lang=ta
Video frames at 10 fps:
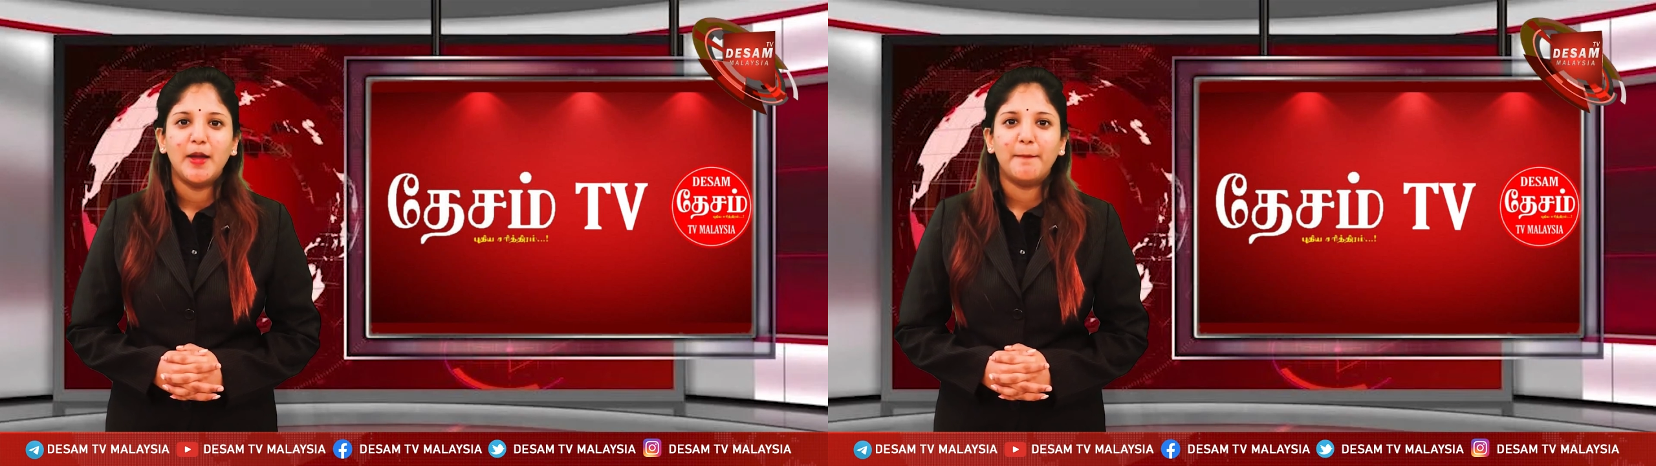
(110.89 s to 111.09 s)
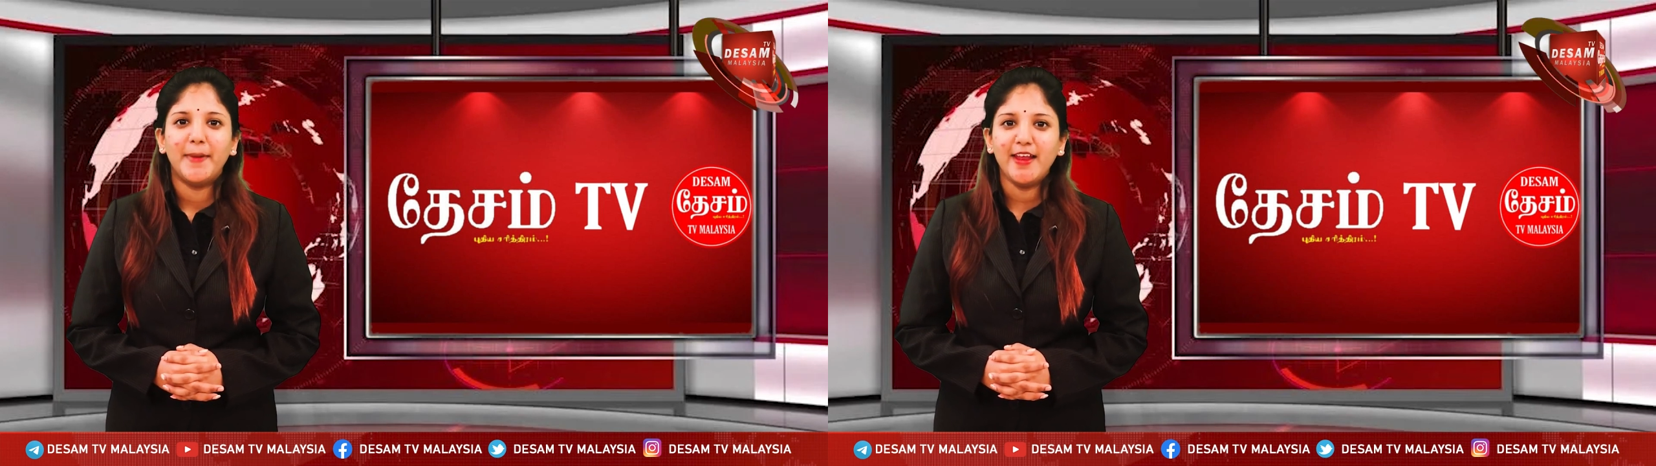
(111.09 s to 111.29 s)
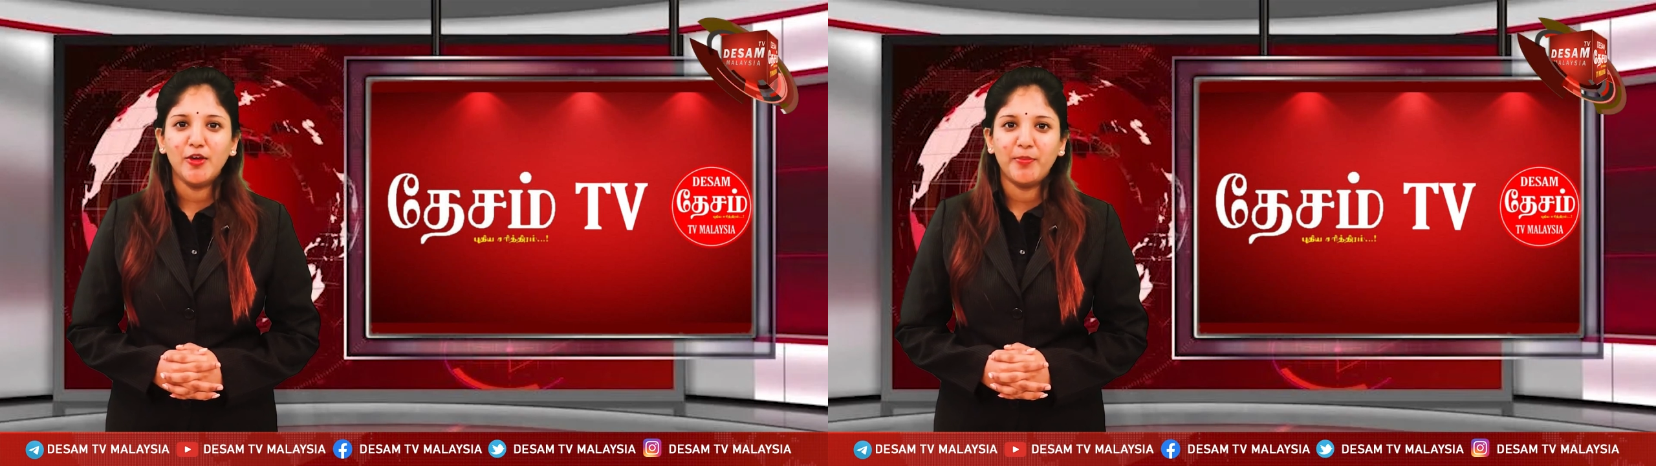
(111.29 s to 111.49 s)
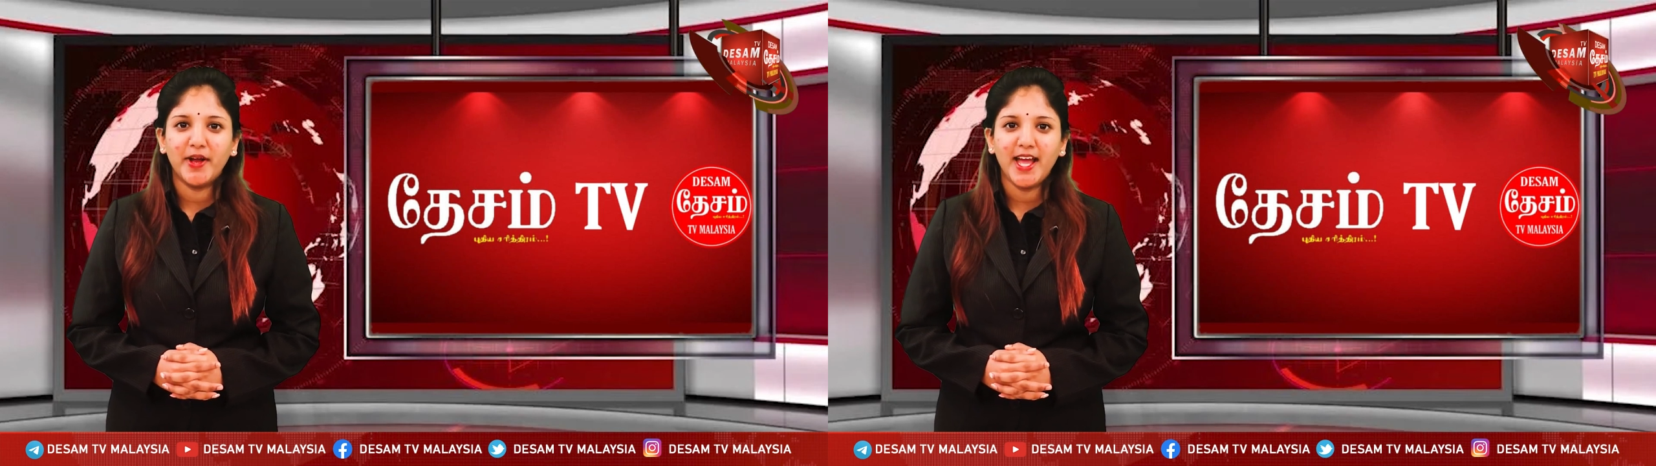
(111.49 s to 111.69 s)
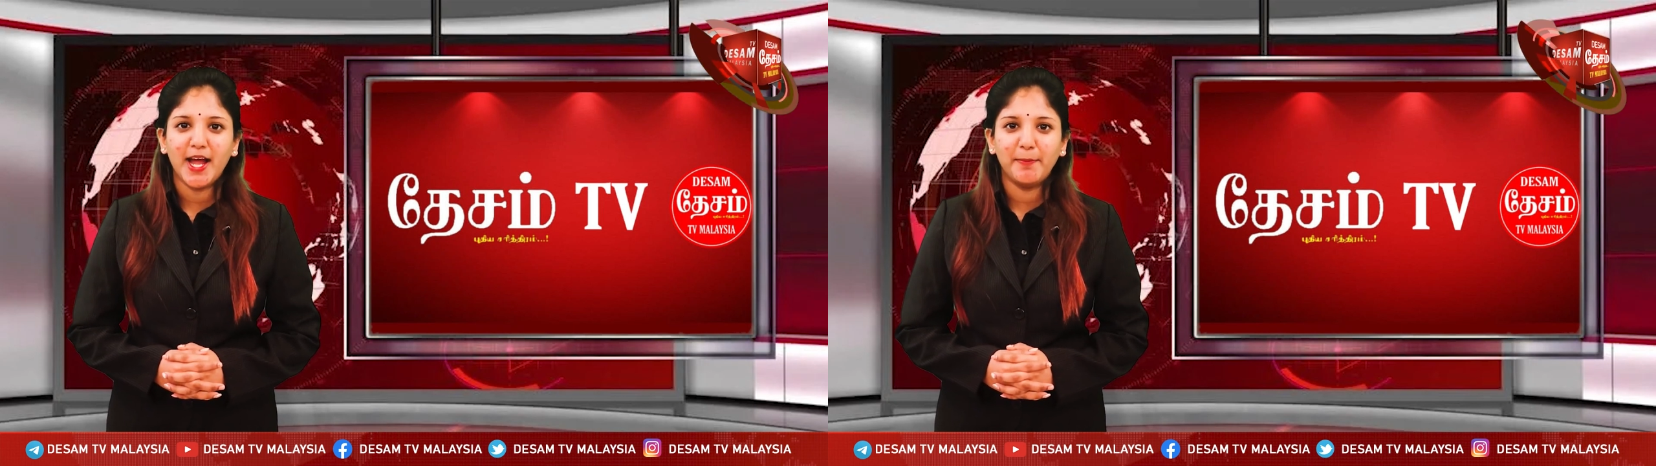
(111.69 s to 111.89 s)
மேலும் பல
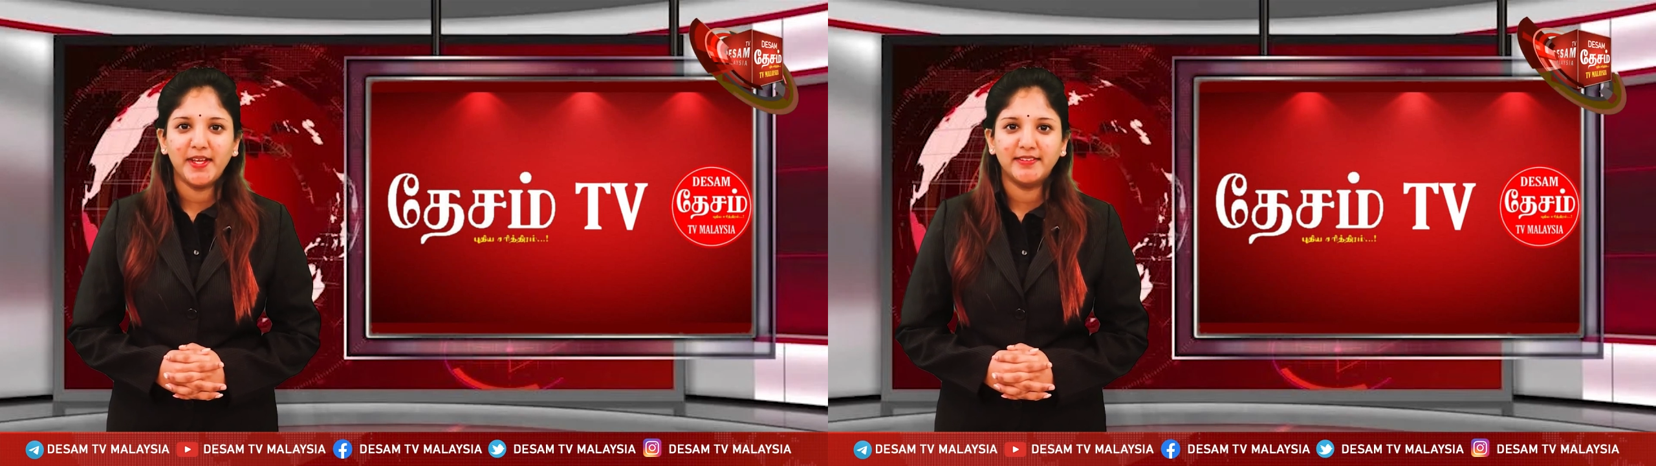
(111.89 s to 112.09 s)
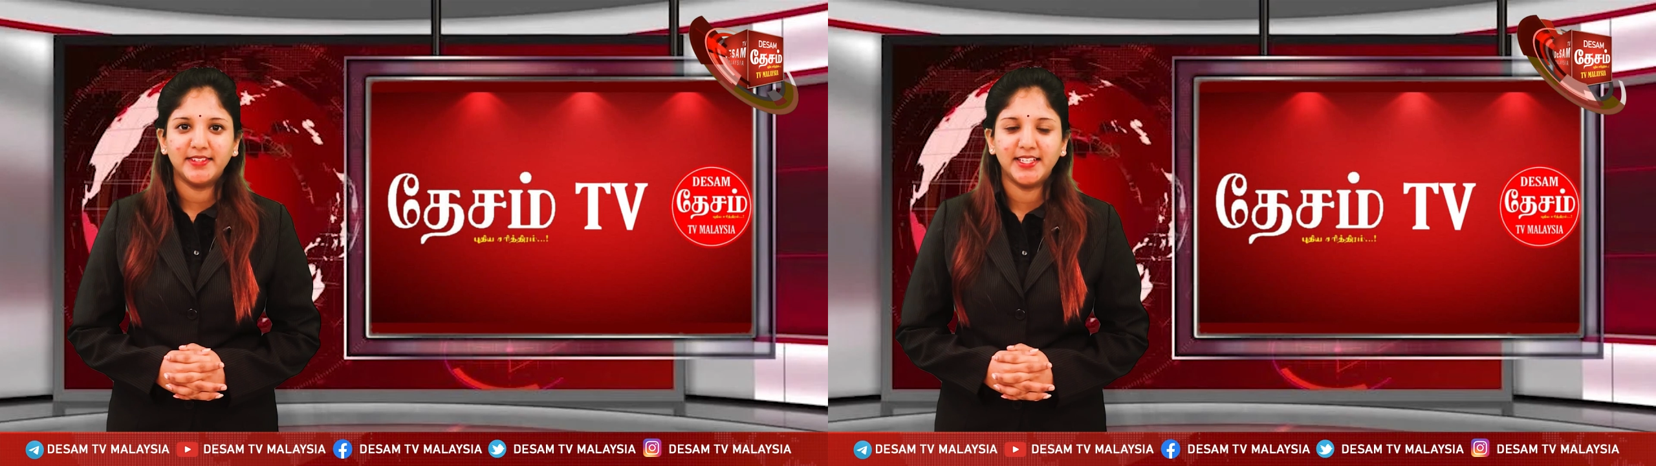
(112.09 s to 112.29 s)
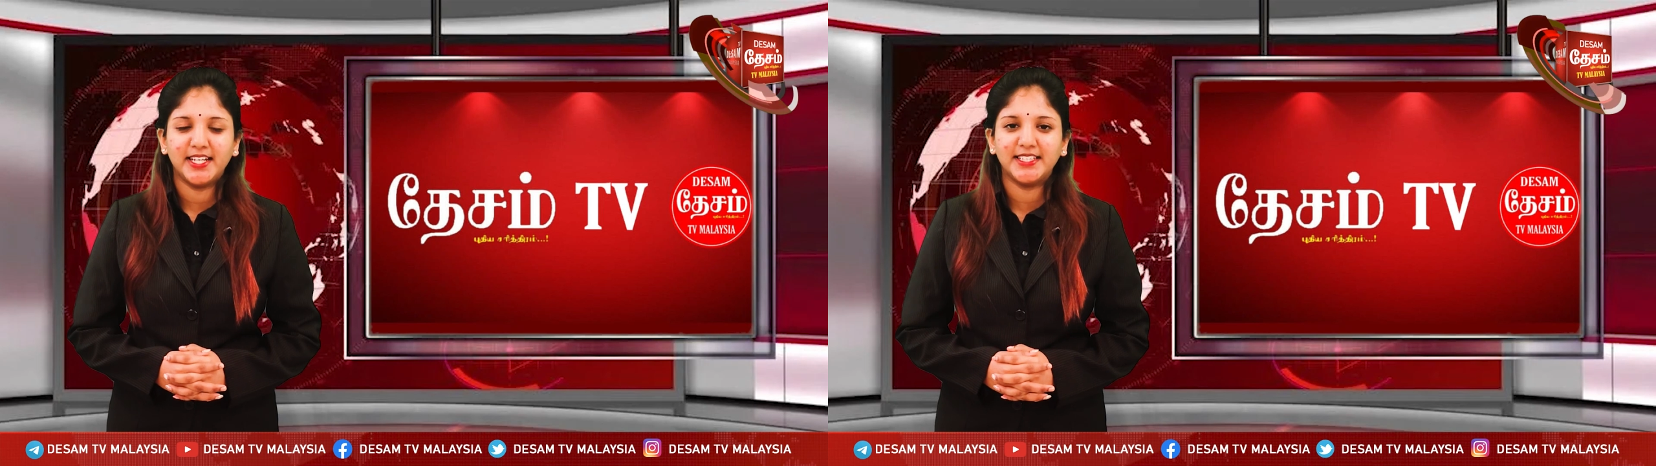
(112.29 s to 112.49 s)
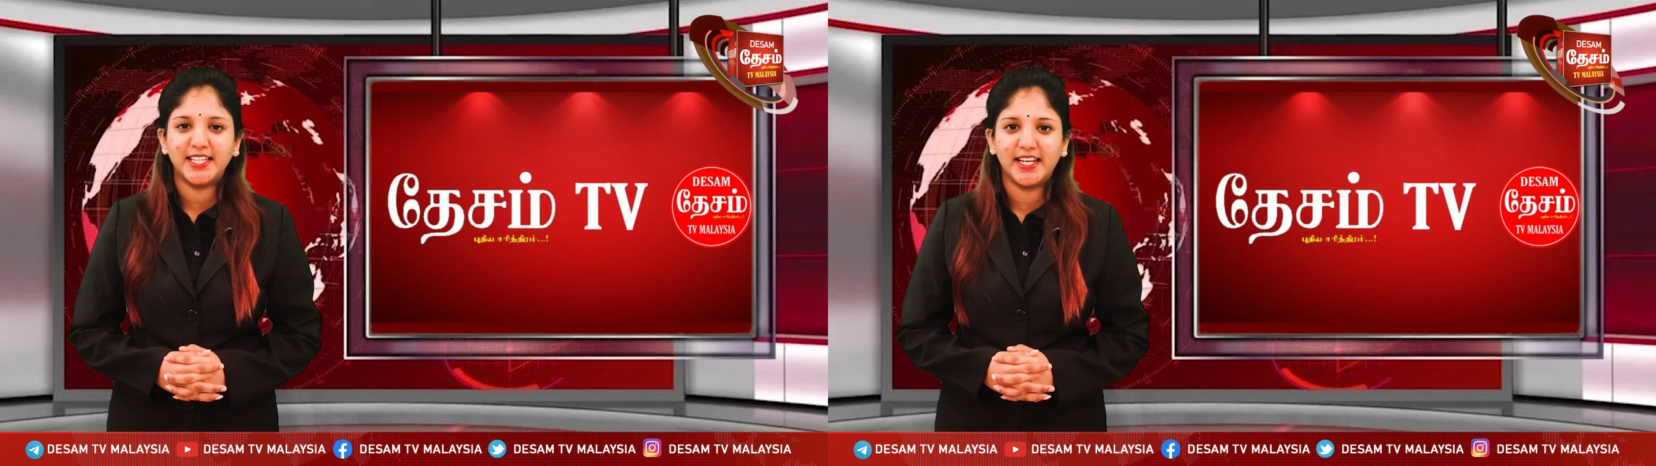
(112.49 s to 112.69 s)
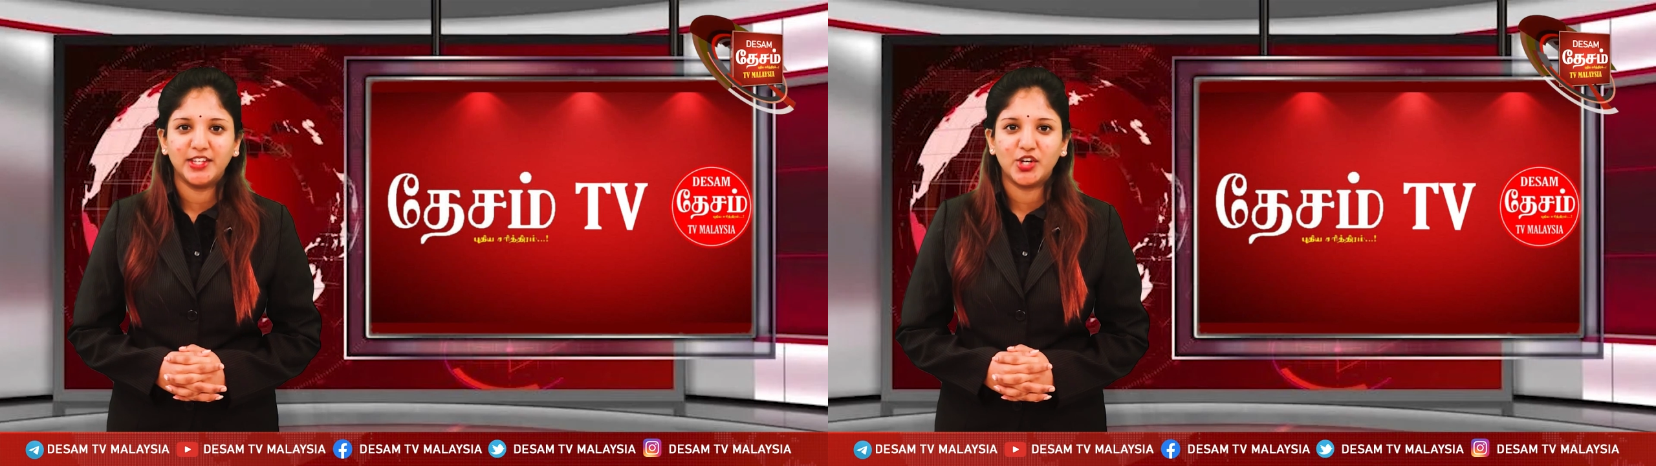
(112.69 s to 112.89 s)
அண்மைய செய்திகளை
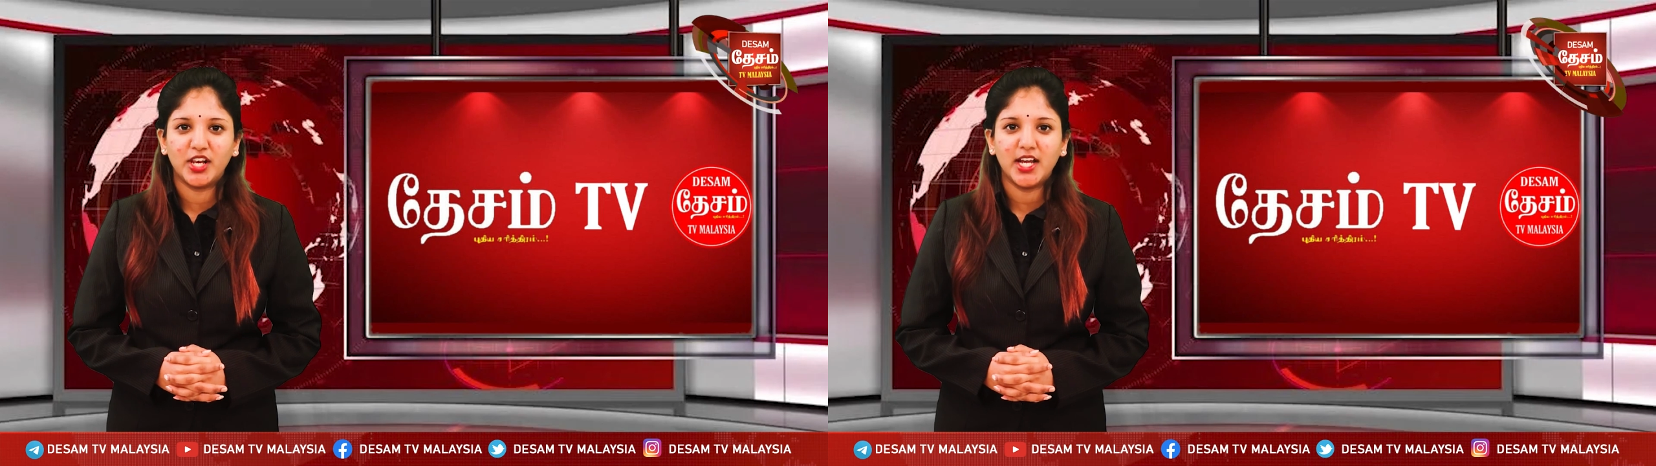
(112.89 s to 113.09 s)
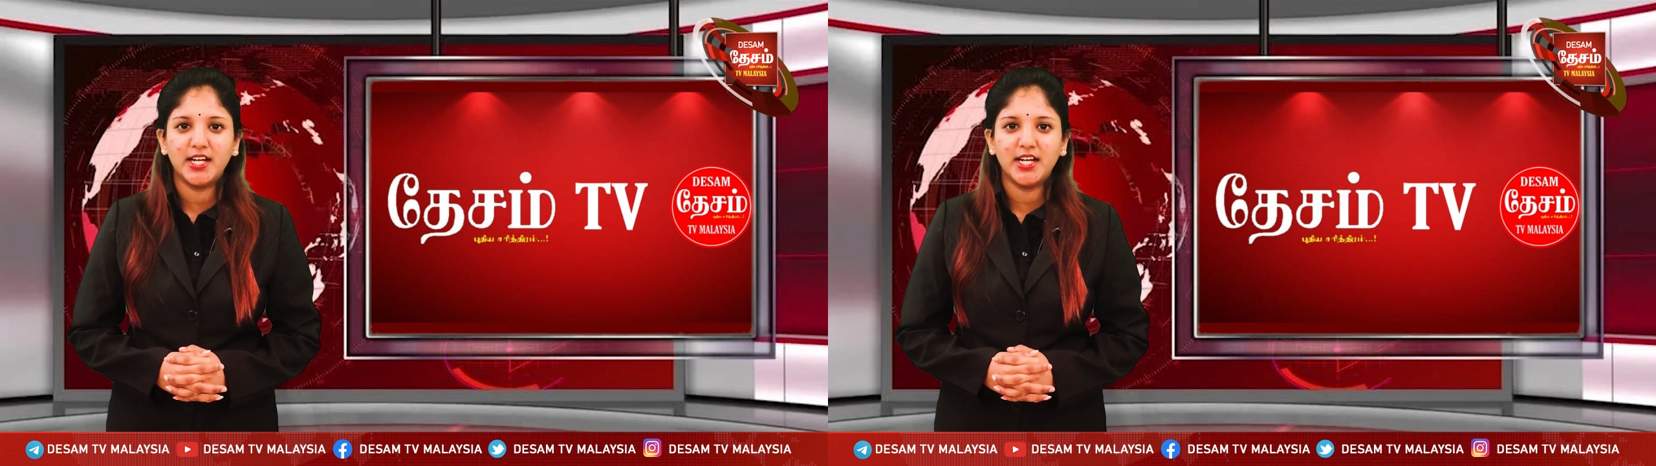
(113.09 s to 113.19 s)
தெரிந்து கொள்ள